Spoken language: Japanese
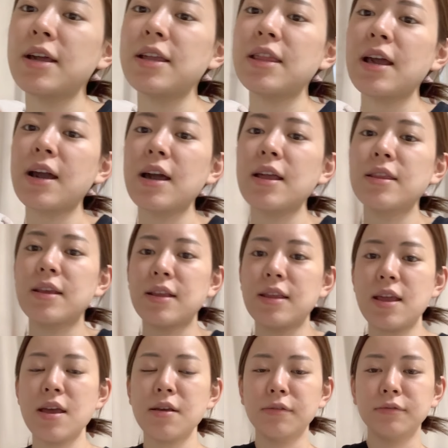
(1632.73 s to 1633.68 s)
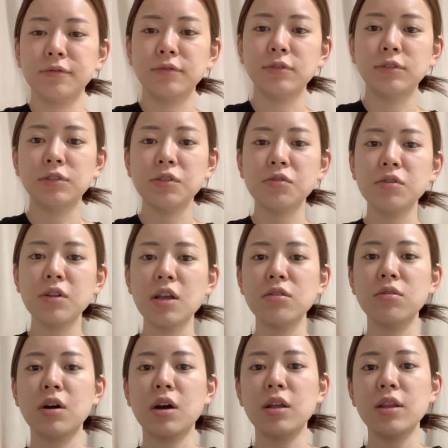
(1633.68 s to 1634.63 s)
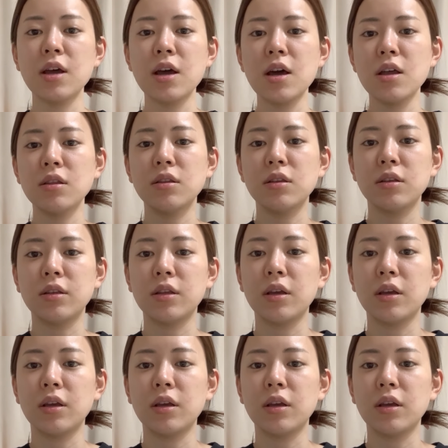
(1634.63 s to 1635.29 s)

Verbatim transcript: なんだかんだね、不調なのかなって、